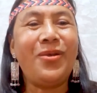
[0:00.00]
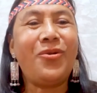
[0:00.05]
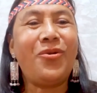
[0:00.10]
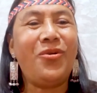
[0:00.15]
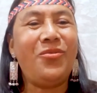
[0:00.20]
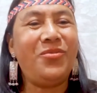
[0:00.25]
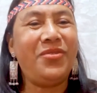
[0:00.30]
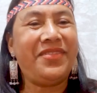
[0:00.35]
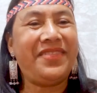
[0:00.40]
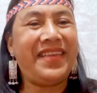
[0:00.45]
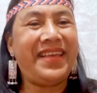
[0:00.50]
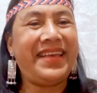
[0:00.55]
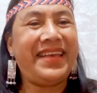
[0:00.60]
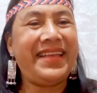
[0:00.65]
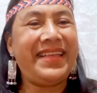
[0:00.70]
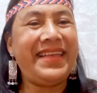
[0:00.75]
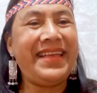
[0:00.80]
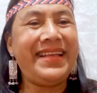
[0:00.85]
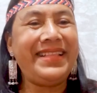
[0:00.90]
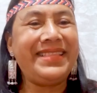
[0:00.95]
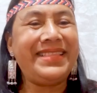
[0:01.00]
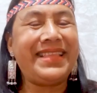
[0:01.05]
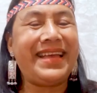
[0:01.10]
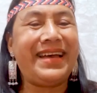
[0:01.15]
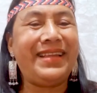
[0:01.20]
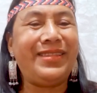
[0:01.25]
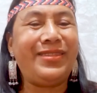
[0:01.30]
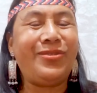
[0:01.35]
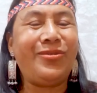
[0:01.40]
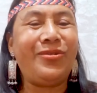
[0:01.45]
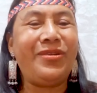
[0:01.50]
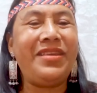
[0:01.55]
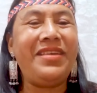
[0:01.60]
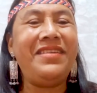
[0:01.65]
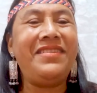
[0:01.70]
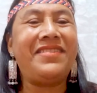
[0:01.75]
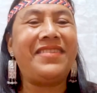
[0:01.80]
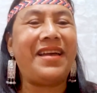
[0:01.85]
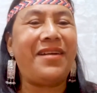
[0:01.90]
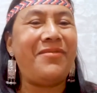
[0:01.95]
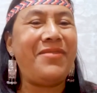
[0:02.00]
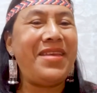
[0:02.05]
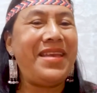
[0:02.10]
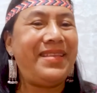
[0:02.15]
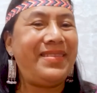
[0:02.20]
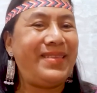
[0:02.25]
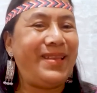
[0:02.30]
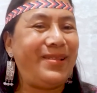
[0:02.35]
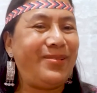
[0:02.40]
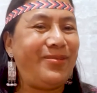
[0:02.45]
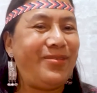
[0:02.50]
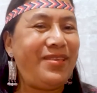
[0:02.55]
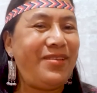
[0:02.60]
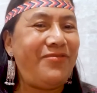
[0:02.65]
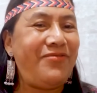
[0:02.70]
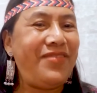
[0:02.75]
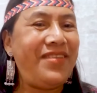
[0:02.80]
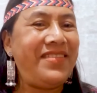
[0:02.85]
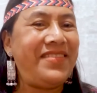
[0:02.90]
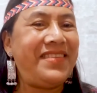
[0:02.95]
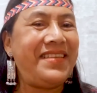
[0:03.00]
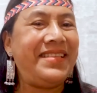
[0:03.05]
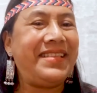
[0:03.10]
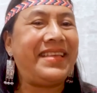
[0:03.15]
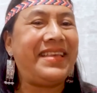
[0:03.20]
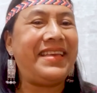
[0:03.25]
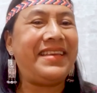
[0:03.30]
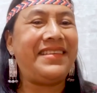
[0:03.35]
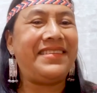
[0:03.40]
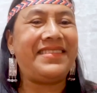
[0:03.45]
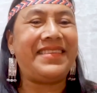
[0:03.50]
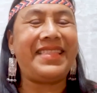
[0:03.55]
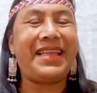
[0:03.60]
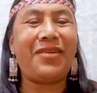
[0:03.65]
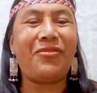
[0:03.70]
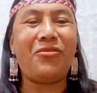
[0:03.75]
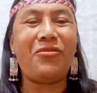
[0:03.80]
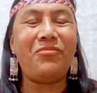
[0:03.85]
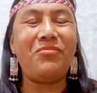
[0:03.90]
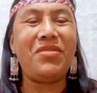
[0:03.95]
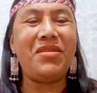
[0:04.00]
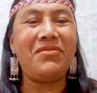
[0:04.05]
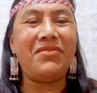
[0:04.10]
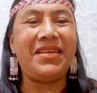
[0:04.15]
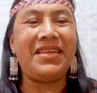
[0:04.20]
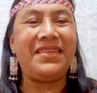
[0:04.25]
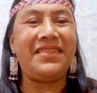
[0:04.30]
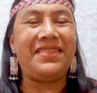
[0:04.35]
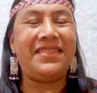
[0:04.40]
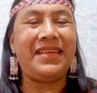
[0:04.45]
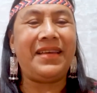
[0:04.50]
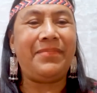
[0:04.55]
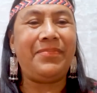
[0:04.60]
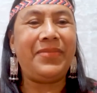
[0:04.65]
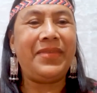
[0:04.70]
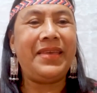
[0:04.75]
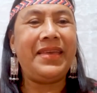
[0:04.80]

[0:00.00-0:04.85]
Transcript: Como se querían tanto y sabían de lo difícil que es la convivencia,